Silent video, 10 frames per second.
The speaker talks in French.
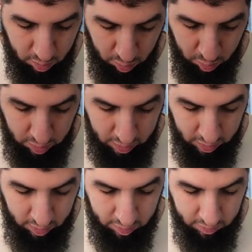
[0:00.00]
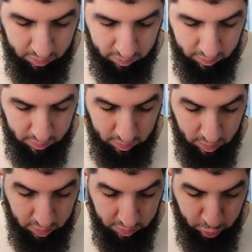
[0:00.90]
Ok.
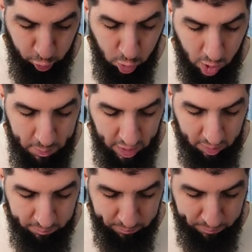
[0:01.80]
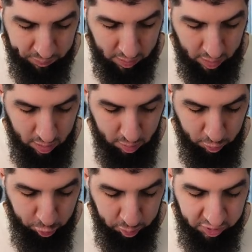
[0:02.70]
C'est chaud quand même là. Hein.
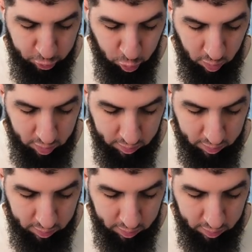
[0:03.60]
Franchement c'est chaud.